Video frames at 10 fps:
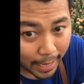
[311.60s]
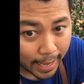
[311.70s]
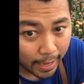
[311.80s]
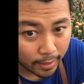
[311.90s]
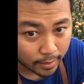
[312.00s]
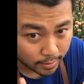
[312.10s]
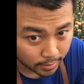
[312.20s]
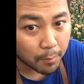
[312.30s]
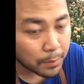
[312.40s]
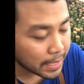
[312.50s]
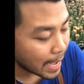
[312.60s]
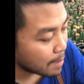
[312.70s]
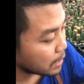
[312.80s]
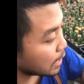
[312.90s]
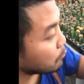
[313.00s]
ไอ้รูปแรกข้างหลังไม่
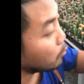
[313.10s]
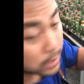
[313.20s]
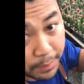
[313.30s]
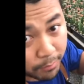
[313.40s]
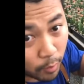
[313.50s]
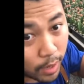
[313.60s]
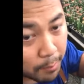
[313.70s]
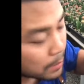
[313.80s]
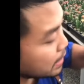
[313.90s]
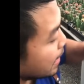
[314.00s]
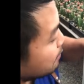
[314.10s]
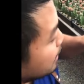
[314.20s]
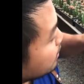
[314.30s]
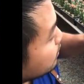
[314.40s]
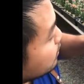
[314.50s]
มีน้ำนะครับผมจะพิมพ์มาว่าไม่มี
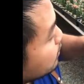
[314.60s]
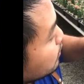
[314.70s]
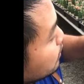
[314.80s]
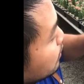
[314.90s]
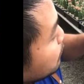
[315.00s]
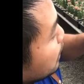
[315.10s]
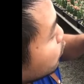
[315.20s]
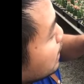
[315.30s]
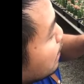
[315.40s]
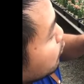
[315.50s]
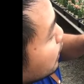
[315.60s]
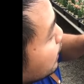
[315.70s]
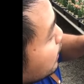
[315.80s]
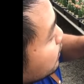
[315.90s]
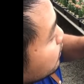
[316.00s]
น้ำนะ ไม่ลดน้ำก็